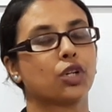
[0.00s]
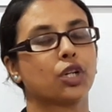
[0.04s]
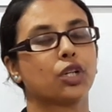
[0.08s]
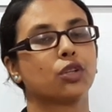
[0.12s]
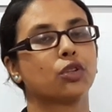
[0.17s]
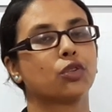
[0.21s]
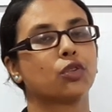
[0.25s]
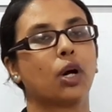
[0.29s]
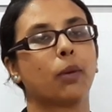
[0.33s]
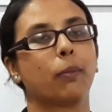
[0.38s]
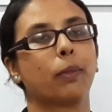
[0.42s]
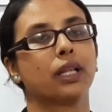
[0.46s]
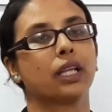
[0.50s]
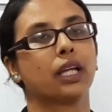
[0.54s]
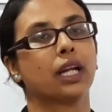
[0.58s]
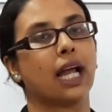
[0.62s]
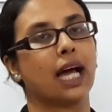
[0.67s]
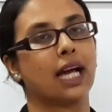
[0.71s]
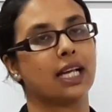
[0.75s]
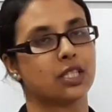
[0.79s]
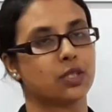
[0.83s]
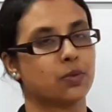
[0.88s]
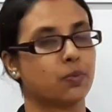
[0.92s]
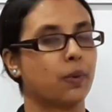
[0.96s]
কিন্তু আমাদের
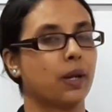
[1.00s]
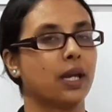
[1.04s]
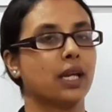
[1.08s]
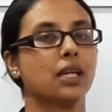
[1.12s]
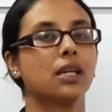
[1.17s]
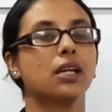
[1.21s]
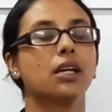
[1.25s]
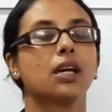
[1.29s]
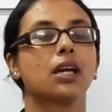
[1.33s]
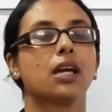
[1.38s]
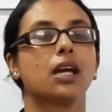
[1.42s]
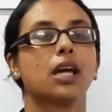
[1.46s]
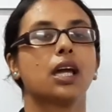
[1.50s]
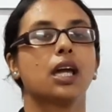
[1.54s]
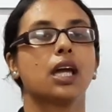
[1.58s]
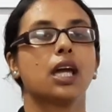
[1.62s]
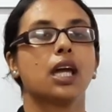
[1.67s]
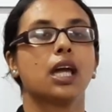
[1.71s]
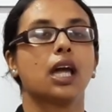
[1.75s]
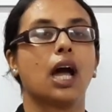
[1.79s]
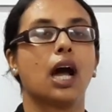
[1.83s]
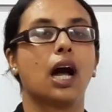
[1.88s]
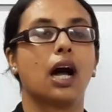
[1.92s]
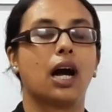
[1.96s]
আসবেই
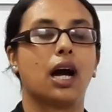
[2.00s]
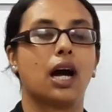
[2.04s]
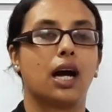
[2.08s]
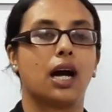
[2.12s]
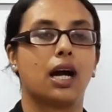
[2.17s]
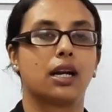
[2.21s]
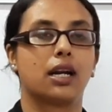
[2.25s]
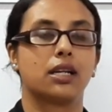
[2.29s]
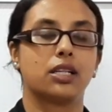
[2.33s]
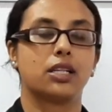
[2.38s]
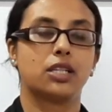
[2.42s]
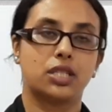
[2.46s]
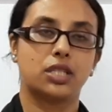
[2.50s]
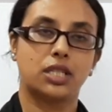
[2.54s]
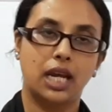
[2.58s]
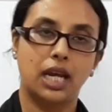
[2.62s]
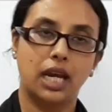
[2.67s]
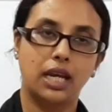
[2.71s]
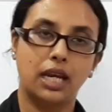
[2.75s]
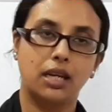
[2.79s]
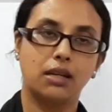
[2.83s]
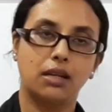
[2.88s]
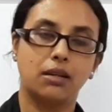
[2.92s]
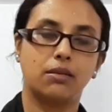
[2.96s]
আর
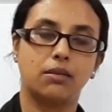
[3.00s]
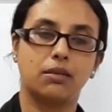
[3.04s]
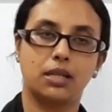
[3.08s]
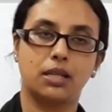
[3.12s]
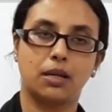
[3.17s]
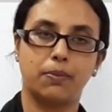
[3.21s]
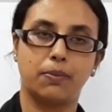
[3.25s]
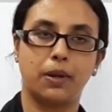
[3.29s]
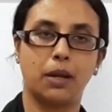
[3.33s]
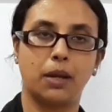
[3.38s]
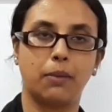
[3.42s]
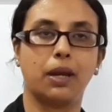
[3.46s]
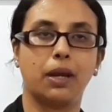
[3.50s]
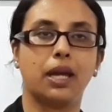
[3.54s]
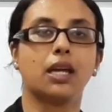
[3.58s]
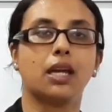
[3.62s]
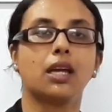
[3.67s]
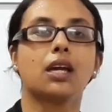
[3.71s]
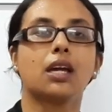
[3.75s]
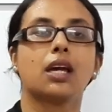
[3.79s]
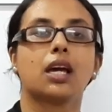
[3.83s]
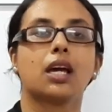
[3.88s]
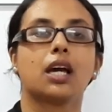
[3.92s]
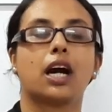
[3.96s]
সেইটা ভেবেই
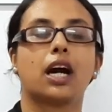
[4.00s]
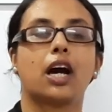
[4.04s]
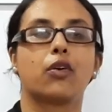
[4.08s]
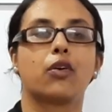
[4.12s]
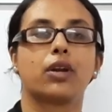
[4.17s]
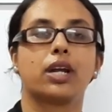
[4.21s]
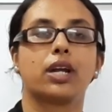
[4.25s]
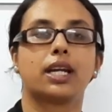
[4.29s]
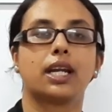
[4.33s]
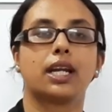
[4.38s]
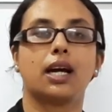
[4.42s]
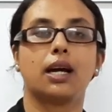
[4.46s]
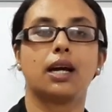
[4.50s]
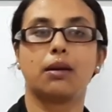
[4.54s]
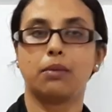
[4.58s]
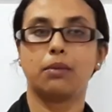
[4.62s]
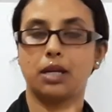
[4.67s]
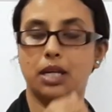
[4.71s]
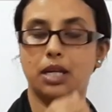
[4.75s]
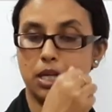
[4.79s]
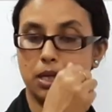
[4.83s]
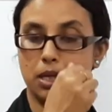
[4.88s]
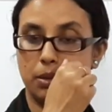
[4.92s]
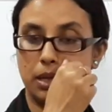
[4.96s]
কারণ এটা
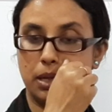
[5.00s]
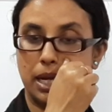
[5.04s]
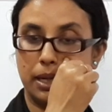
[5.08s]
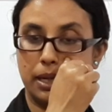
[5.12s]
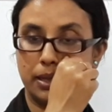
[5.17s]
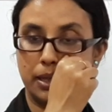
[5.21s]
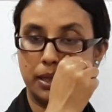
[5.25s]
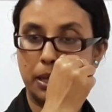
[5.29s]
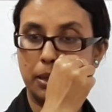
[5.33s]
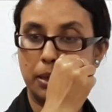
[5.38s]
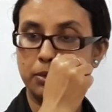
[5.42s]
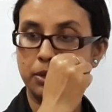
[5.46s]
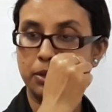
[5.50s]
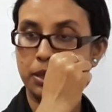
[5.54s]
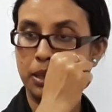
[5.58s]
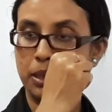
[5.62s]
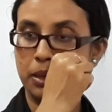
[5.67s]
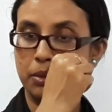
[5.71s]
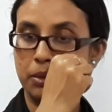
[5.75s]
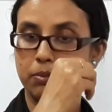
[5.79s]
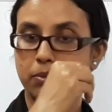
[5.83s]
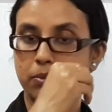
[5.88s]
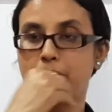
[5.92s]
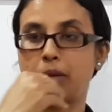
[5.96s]
একটা
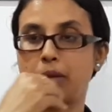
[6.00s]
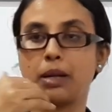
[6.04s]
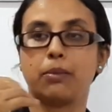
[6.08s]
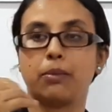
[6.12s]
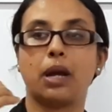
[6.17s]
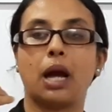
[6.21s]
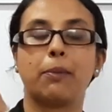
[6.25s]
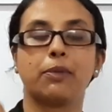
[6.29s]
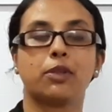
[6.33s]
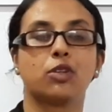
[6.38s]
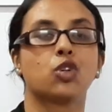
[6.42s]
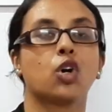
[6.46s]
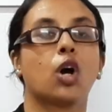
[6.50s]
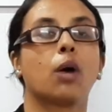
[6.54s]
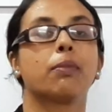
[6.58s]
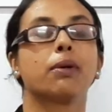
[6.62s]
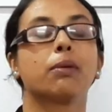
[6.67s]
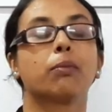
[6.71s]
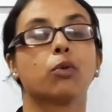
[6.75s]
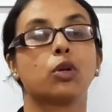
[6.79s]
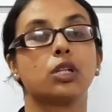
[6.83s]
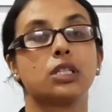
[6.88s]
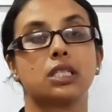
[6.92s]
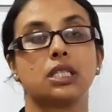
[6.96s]
মানে আমি
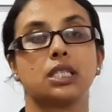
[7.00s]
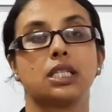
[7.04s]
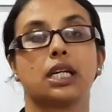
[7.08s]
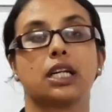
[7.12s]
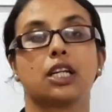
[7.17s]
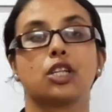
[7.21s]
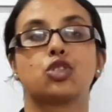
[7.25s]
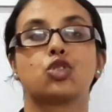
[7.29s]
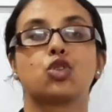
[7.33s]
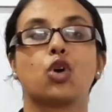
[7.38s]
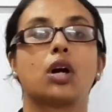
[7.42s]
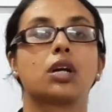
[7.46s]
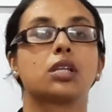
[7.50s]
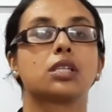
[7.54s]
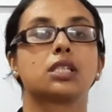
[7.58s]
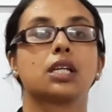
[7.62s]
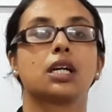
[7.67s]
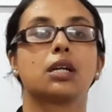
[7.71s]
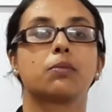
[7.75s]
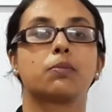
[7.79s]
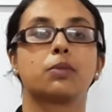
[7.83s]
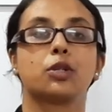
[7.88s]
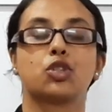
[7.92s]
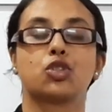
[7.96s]
সবই বলছি যে একটা
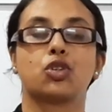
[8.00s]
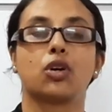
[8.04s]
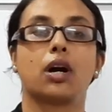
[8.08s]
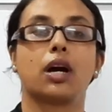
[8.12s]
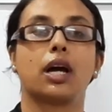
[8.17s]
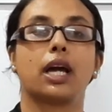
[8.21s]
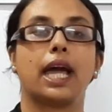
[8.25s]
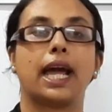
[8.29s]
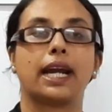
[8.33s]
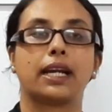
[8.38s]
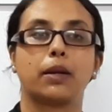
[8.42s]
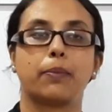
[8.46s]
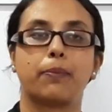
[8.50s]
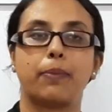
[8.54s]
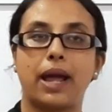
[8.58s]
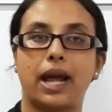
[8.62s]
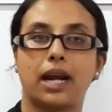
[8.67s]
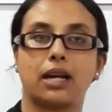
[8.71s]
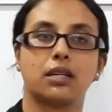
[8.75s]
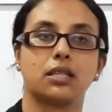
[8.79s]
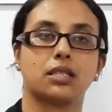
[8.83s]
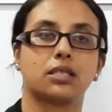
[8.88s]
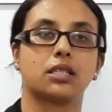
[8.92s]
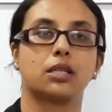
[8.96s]
চর্চার বিষয় একটা
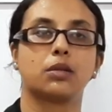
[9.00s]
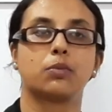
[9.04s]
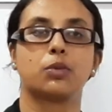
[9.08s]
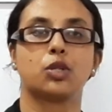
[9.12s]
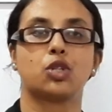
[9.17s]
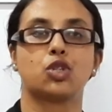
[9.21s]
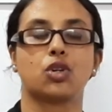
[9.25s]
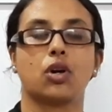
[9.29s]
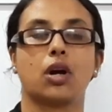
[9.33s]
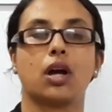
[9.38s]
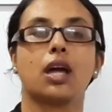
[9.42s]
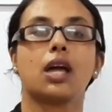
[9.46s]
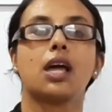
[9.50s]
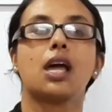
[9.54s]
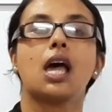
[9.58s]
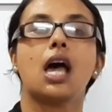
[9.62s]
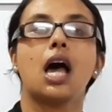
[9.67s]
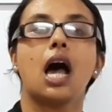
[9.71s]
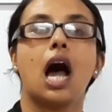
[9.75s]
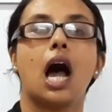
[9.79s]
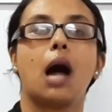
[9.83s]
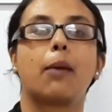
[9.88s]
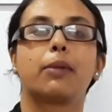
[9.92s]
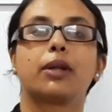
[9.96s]
প্র্যাকটিসের বিষয়
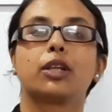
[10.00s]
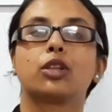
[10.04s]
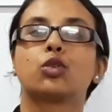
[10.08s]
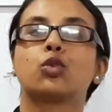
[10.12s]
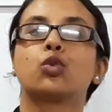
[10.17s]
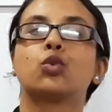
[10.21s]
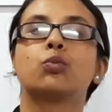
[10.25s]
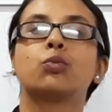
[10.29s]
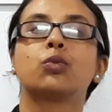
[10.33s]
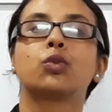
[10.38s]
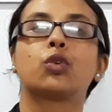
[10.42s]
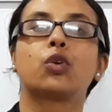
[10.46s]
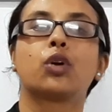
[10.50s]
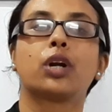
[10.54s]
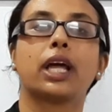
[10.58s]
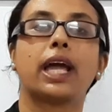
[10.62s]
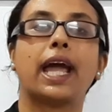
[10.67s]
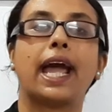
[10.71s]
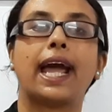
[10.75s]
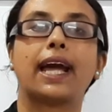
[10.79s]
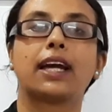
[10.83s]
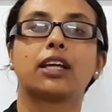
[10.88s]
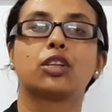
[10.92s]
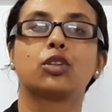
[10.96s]
আমরা দুম করে
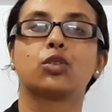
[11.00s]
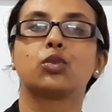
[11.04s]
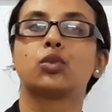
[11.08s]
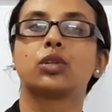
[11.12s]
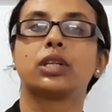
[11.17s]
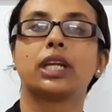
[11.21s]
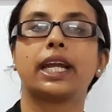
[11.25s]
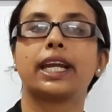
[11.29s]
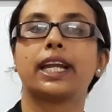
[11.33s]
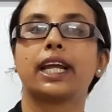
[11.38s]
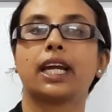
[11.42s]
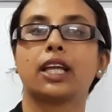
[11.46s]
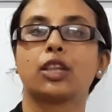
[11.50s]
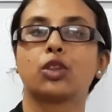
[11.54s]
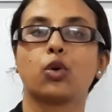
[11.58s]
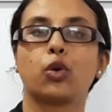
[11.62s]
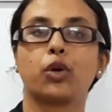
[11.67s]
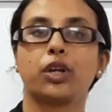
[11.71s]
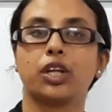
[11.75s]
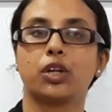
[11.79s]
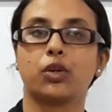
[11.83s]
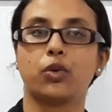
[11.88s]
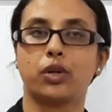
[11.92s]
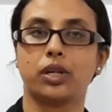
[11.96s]
এক দুদিনে এটাকে
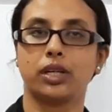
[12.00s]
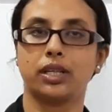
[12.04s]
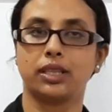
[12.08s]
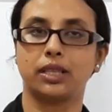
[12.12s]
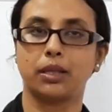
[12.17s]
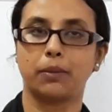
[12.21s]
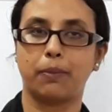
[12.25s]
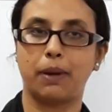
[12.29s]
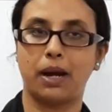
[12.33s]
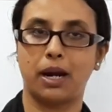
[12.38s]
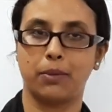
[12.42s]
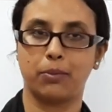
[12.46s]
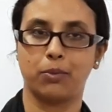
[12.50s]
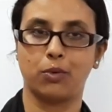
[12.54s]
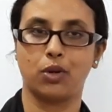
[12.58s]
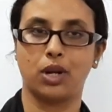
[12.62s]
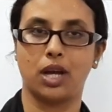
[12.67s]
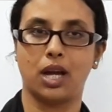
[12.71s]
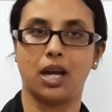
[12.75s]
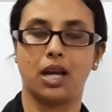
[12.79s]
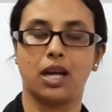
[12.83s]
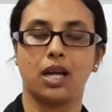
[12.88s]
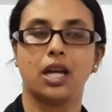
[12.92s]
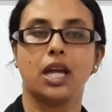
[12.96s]
তৈরি করে নিতে পারবো না